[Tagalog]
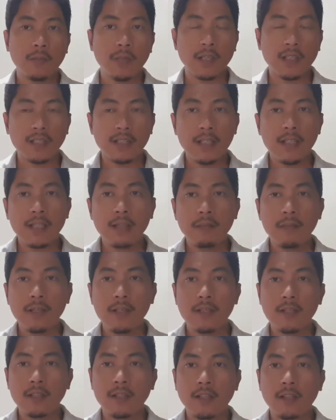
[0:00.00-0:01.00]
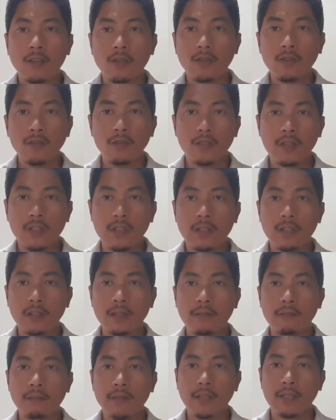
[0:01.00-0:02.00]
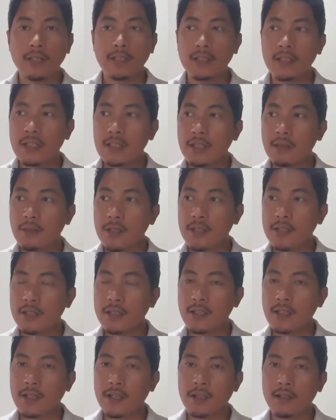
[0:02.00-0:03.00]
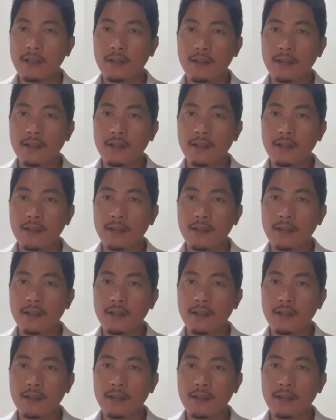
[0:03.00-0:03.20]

pagdating naman sa technology pagdating naman sa